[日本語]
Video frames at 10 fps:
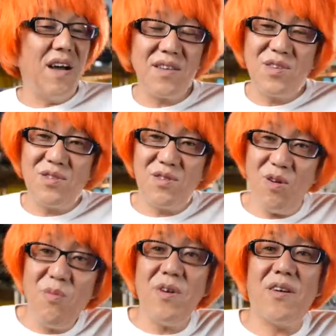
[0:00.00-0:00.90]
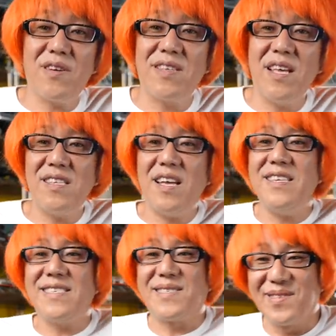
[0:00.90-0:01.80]
あ興味はな
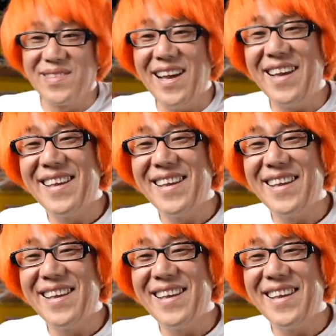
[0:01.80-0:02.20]
いですよね